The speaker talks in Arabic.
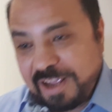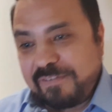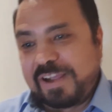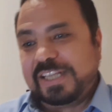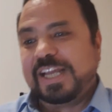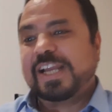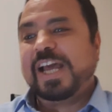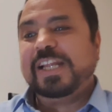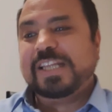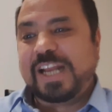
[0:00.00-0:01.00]
فإذا
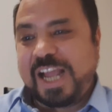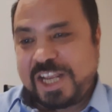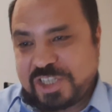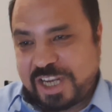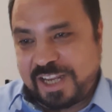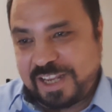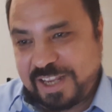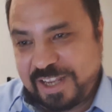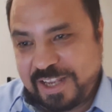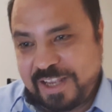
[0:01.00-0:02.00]
كانت الحاجة
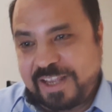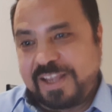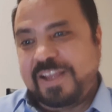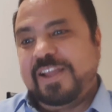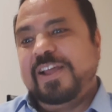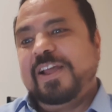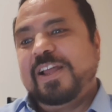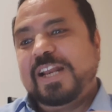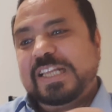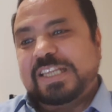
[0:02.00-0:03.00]

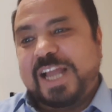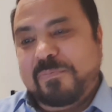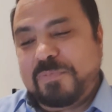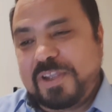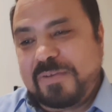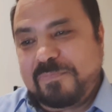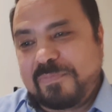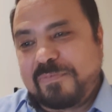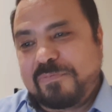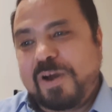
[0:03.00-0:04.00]

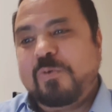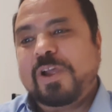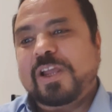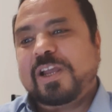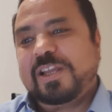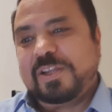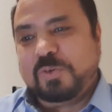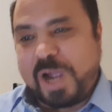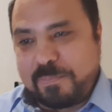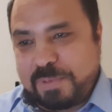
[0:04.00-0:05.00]
للتعميم فهو
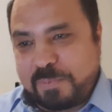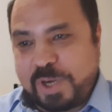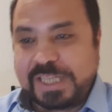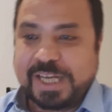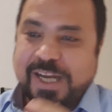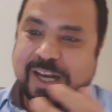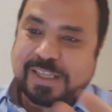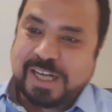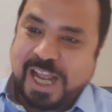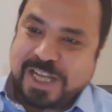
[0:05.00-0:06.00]
يعمم وإذا
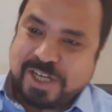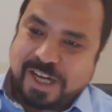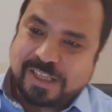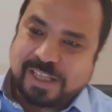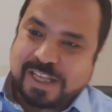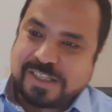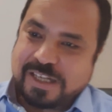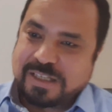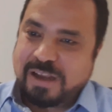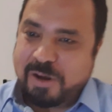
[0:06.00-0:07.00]
كانت الحاجة إلى
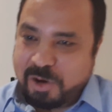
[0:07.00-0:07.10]
التخصيص فهو